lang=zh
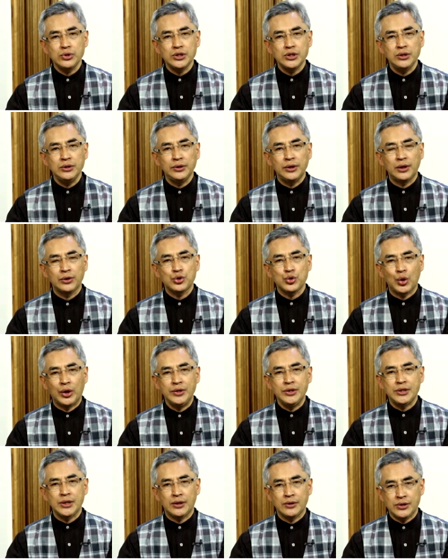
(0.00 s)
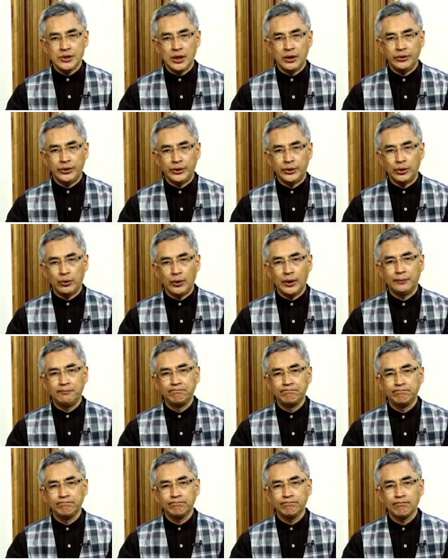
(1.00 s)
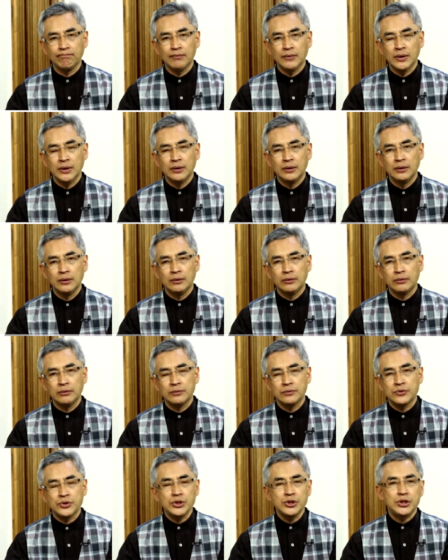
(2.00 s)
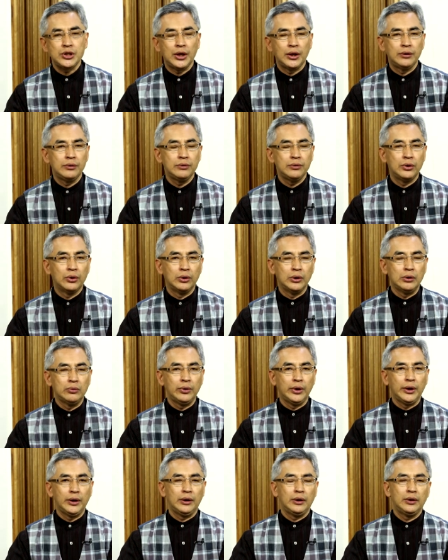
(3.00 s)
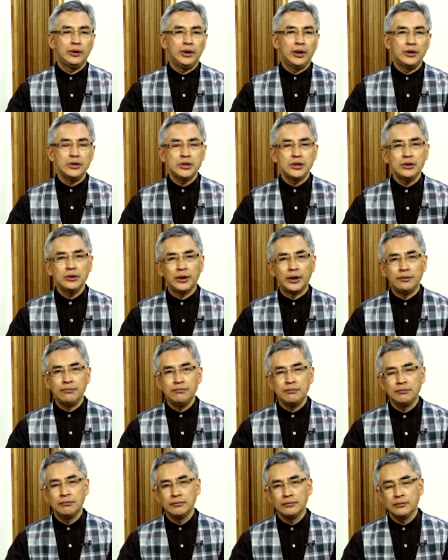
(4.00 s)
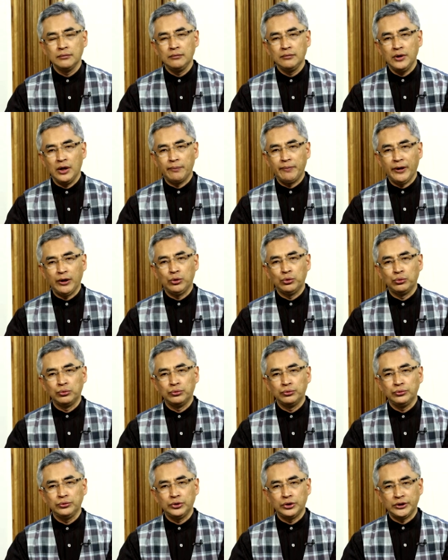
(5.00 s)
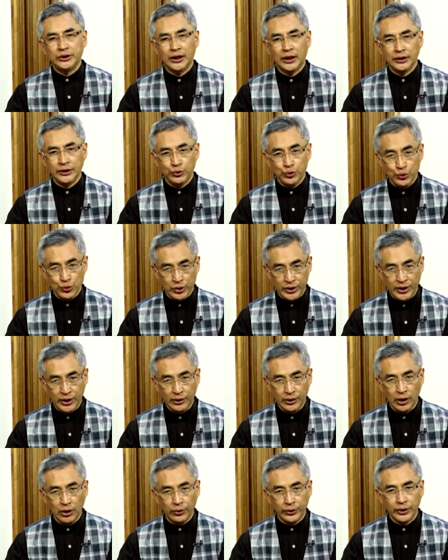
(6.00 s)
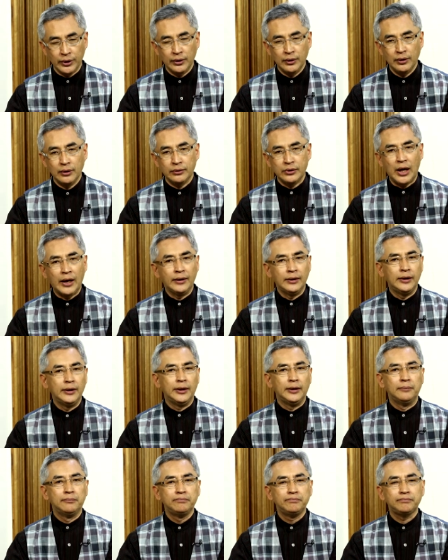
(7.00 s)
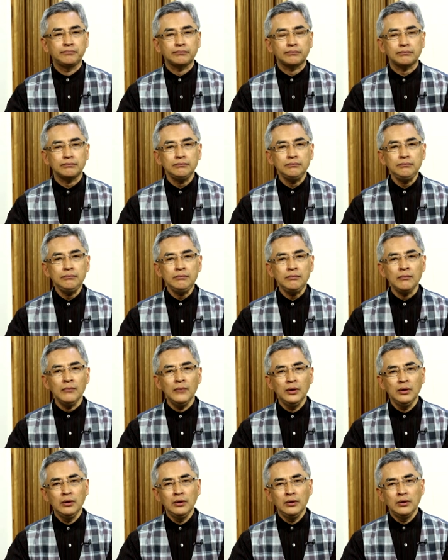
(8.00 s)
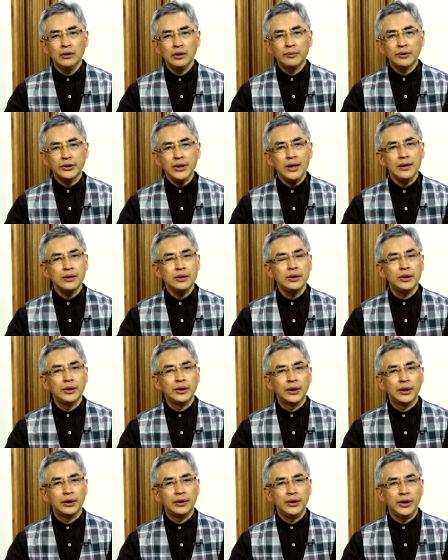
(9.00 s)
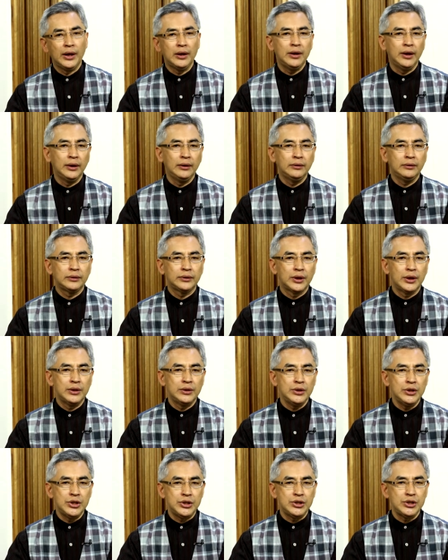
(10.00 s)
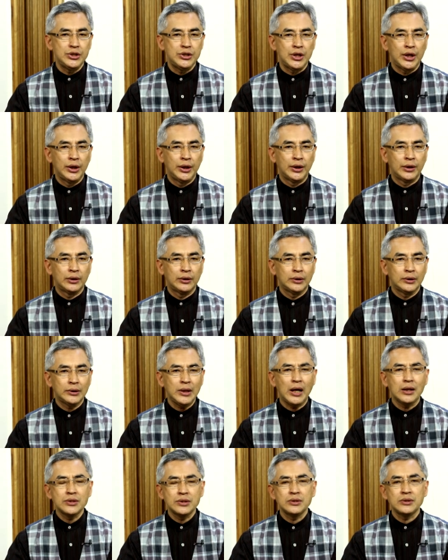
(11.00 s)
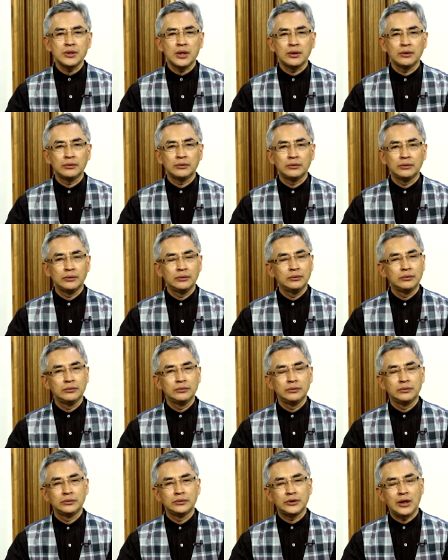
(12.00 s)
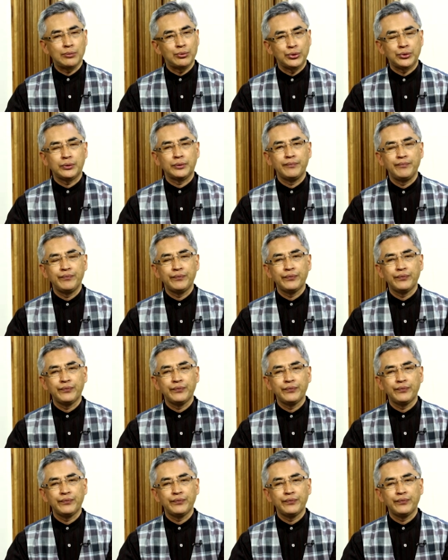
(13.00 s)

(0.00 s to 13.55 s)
心的传讲上帝的话。之前有一位年轻人也被掳，就是刚才所提到的戴以礼。那么戴以礼的年龄跟以西结呢，大致上差不多，